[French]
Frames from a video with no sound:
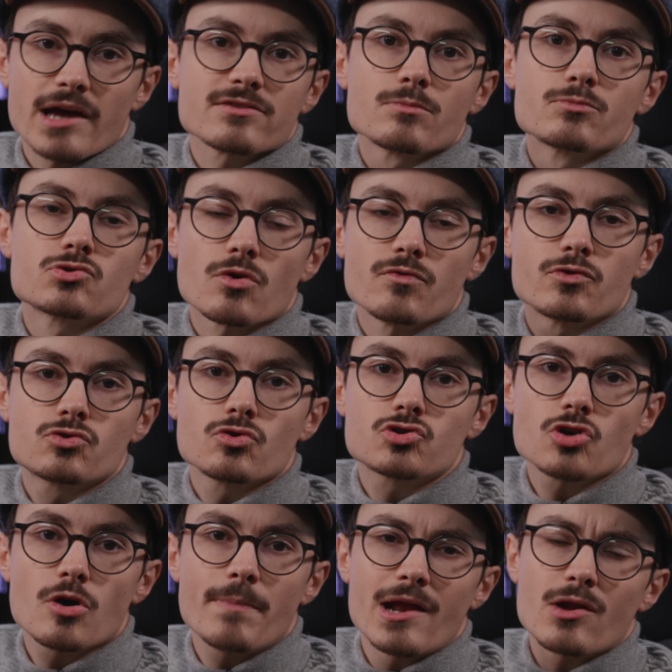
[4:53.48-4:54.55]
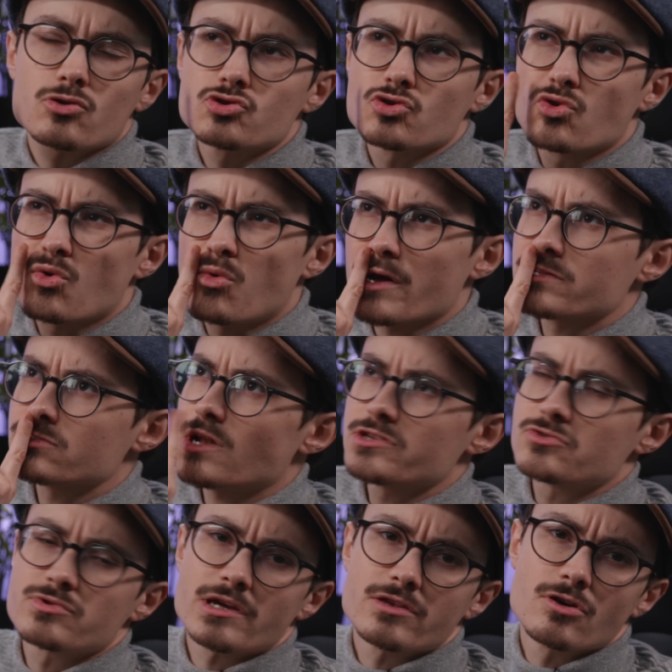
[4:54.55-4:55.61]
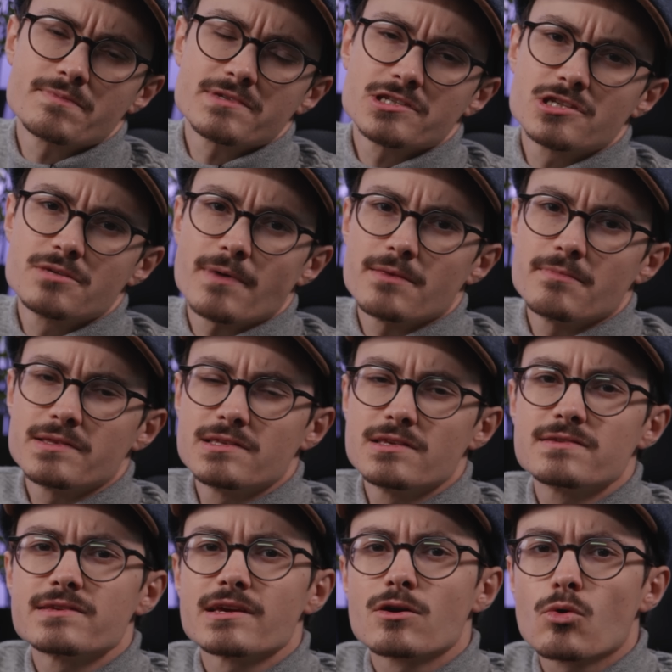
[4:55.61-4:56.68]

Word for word: Par exemple sur Photoshop, alors je crois que sur la suite Adobe, si je dis pas de bêtises, c'est